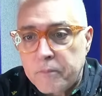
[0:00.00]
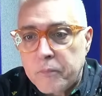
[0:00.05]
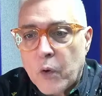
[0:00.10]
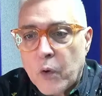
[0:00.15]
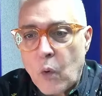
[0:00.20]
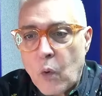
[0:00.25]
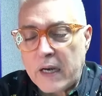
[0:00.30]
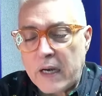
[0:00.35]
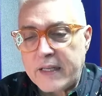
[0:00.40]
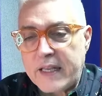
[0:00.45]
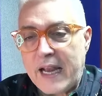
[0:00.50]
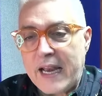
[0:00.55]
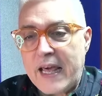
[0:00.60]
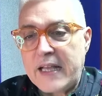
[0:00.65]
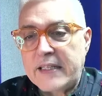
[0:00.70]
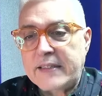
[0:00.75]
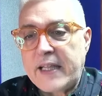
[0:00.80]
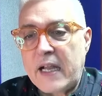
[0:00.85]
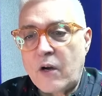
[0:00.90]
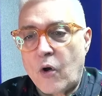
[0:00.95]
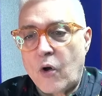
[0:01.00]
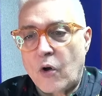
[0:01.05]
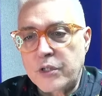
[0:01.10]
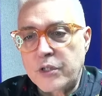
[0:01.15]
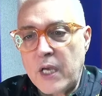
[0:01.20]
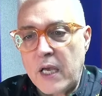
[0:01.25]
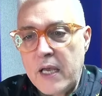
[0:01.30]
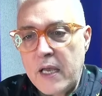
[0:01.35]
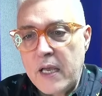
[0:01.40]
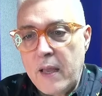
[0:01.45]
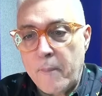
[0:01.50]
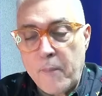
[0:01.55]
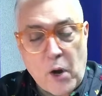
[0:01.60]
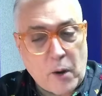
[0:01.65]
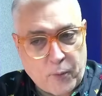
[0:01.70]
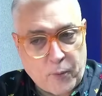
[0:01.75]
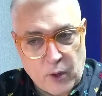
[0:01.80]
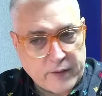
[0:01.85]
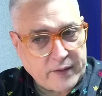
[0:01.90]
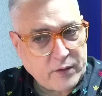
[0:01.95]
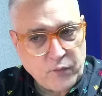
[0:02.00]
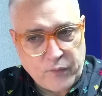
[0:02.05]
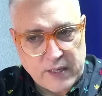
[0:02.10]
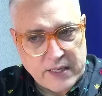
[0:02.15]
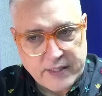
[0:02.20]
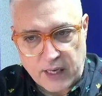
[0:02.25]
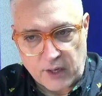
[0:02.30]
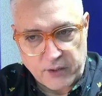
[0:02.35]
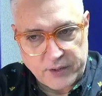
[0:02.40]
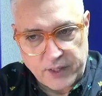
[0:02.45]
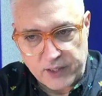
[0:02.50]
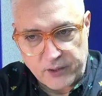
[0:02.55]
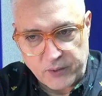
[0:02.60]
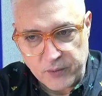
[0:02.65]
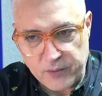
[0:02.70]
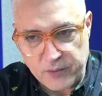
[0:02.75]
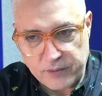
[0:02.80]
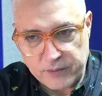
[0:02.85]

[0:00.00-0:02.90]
Cualquiera de estas cosas, pero el poder de tu felicidad lo tienes tú.